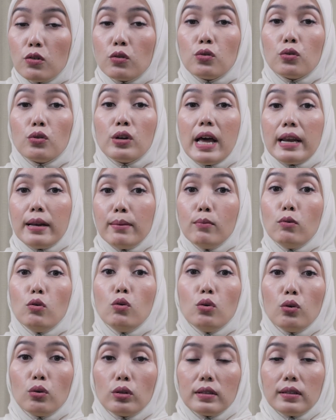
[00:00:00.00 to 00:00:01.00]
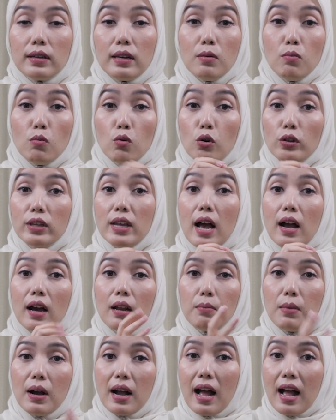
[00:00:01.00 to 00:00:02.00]
justru dari mulut, jadi mulutnya
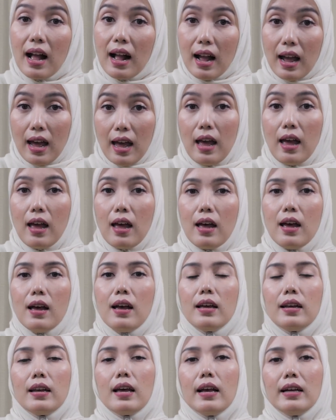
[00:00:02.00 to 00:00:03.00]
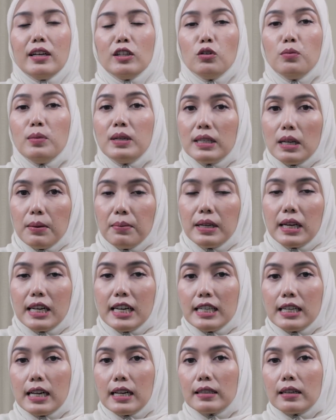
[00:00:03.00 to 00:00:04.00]
akan menganga. Nah, itu bisa
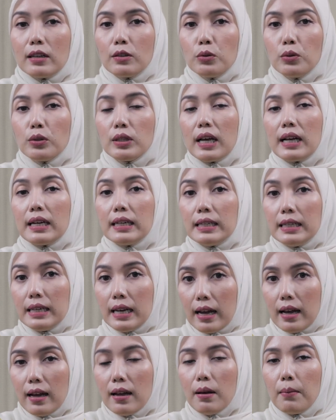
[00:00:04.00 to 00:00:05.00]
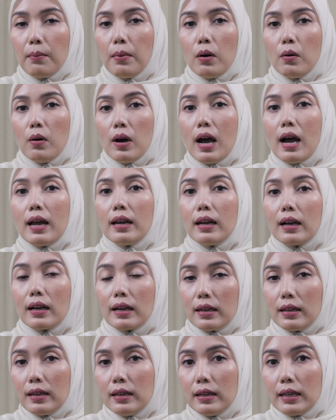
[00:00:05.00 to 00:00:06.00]
menjadi salah satu tanda bahwa anak
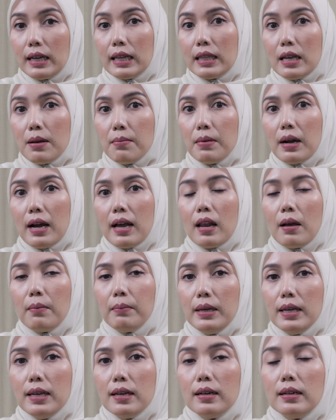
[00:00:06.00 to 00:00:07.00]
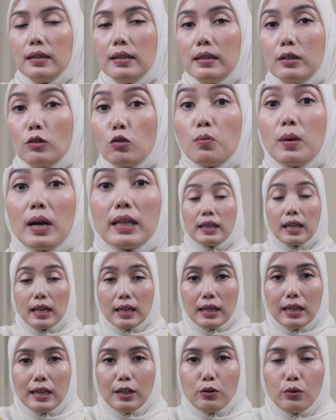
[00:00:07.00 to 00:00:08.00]
eh, kita mengalami
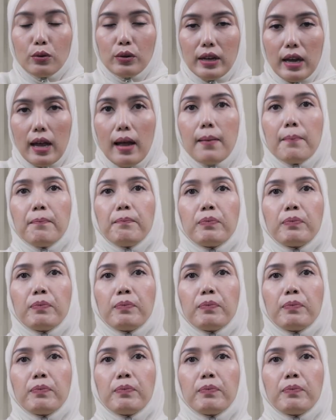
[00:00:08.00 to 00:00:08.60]
sumbatan di hidungnya.